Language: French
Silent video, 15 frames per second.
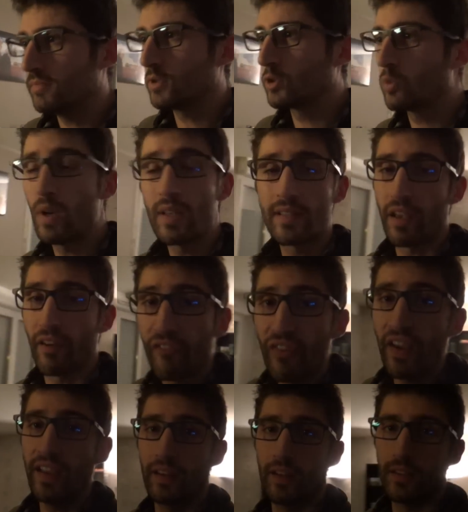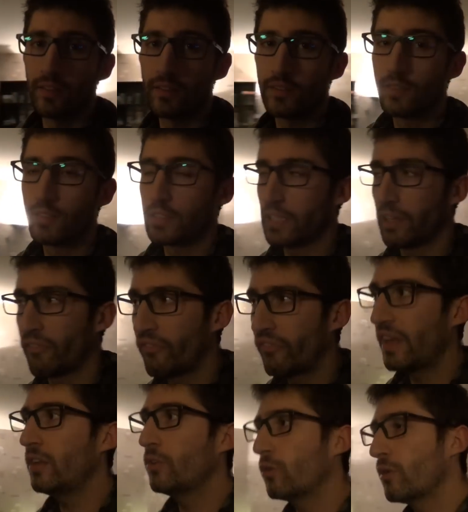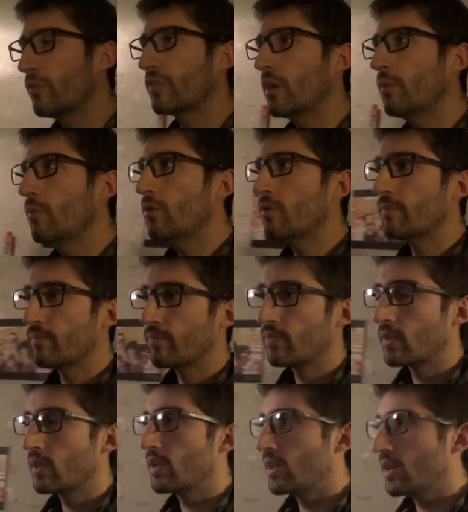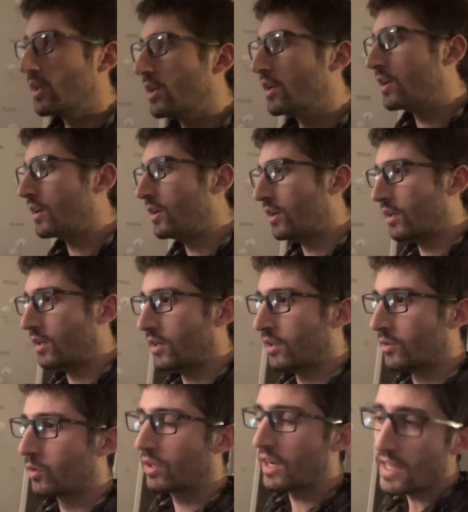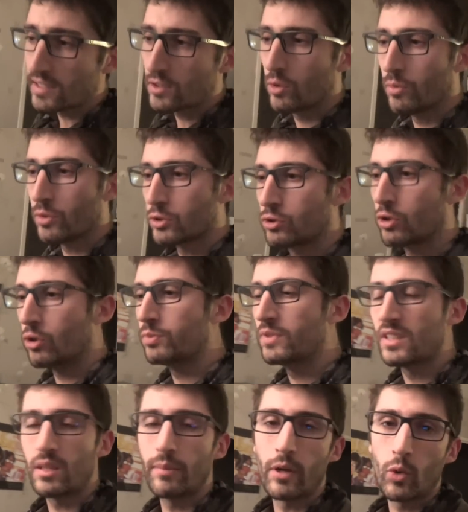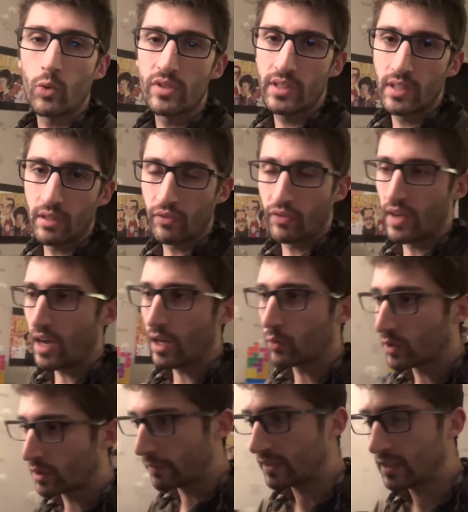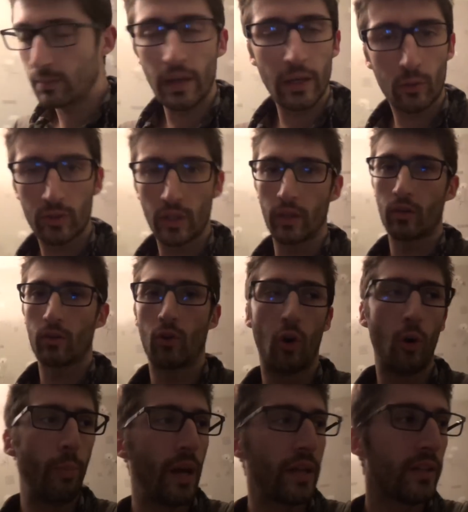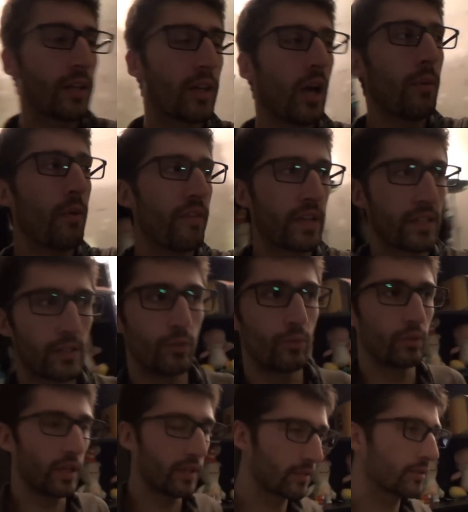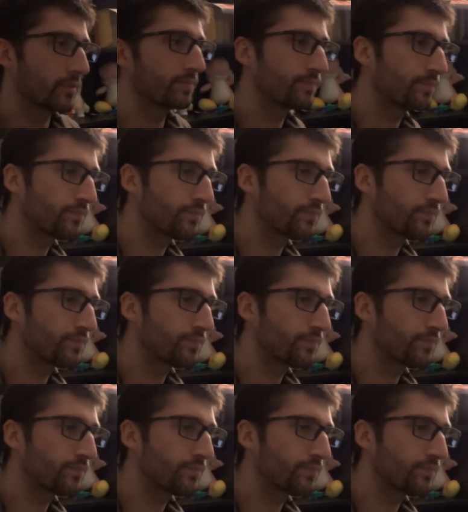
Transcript: soit c'est un fail, c'est un fail de l'ophtalmo. Euh, donc là, ce que, l'opticien m'a conseillé de faire, il m'a dit, bah écoutez, repartez quand même avec ces lunettes.